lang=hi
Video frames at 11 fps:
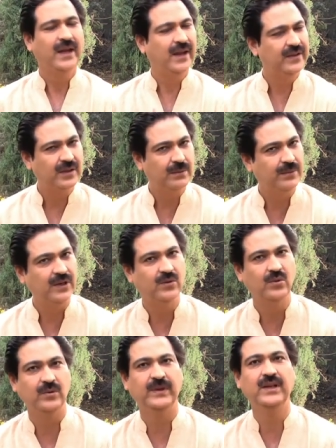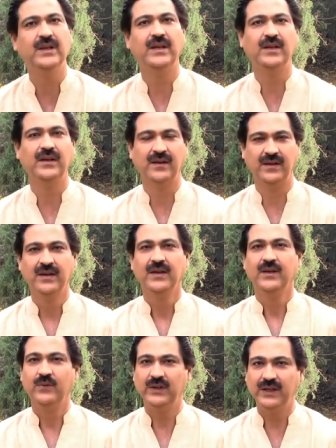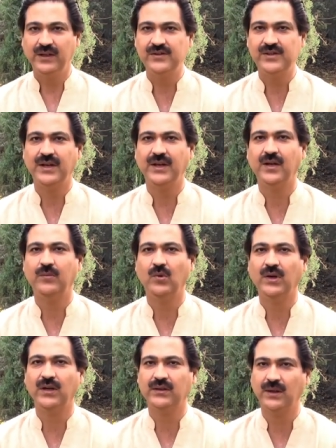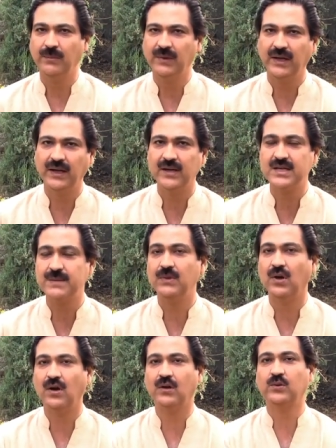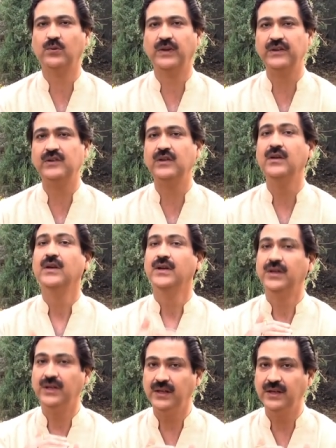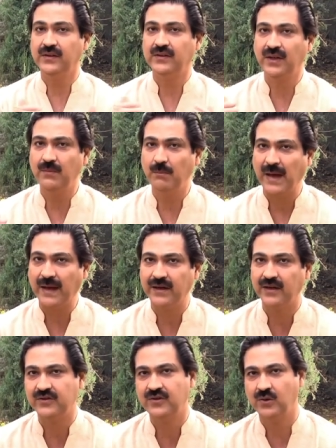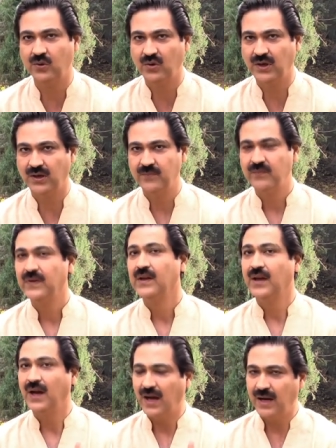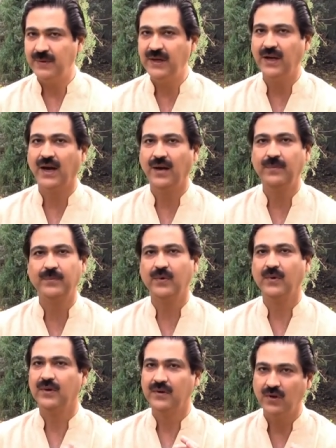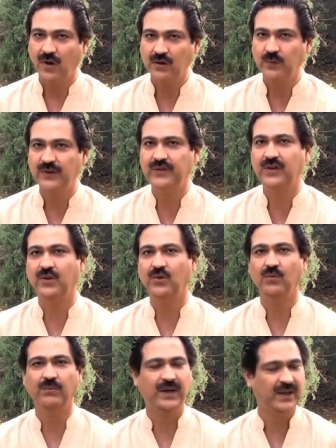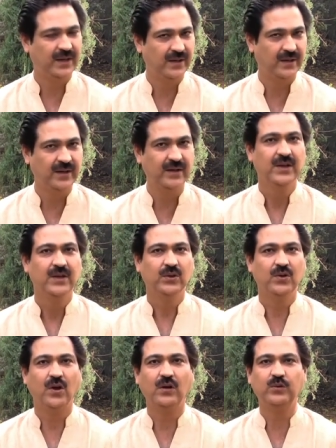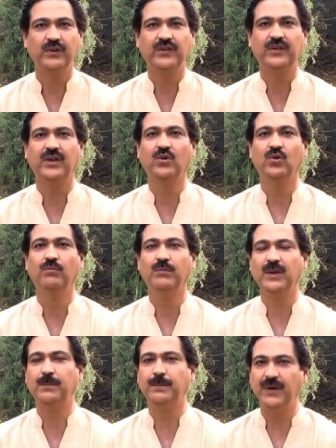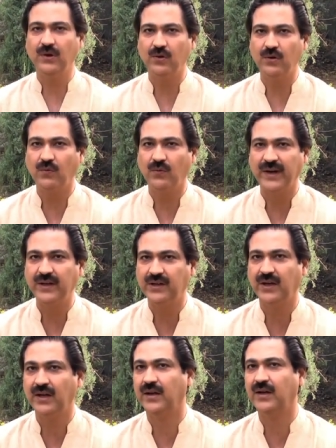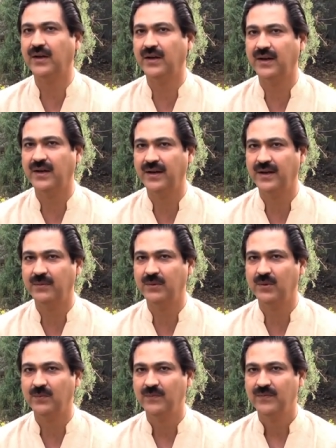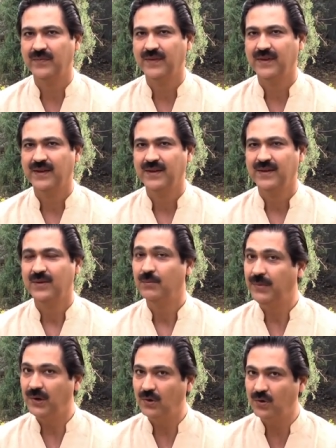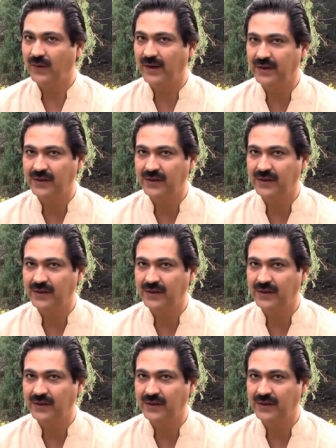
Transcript: ऐसा बिल्कुल भी नहीं है विदेश जाने का मौका तब मिलेगा जब नॉर्थ वेस्ट ठीक से मैनेज्ड होगा अभी आप नॉर्थ वेस्ट के रूम में हैं अगर तो नॉर्थ वेस्ट के रूम में प्योर वाइट कलर करना है आपको प्योर वाइट